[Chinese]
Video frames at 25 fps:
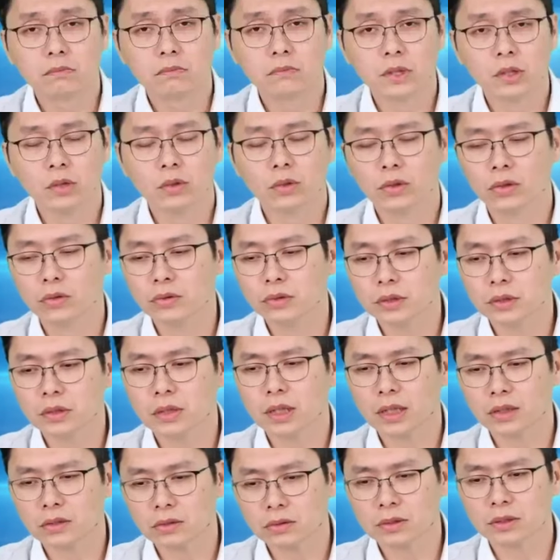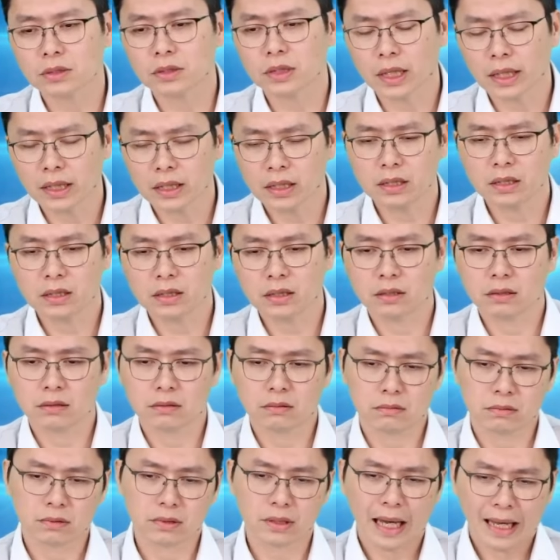因为公司它就是在一个
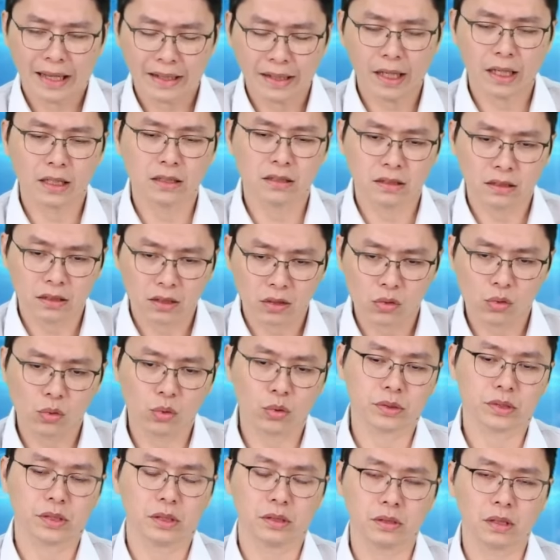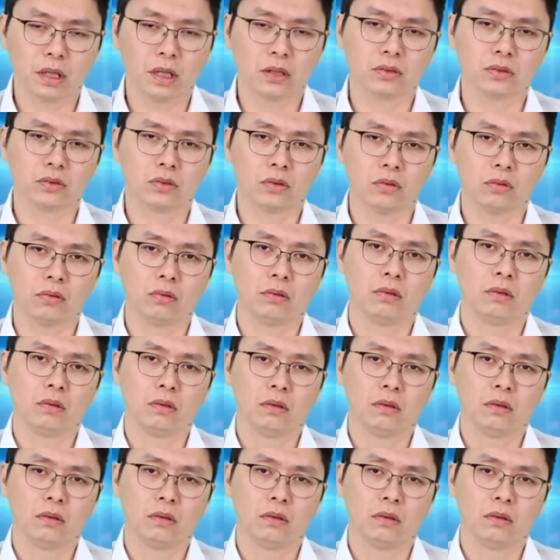谈案子的过程当中，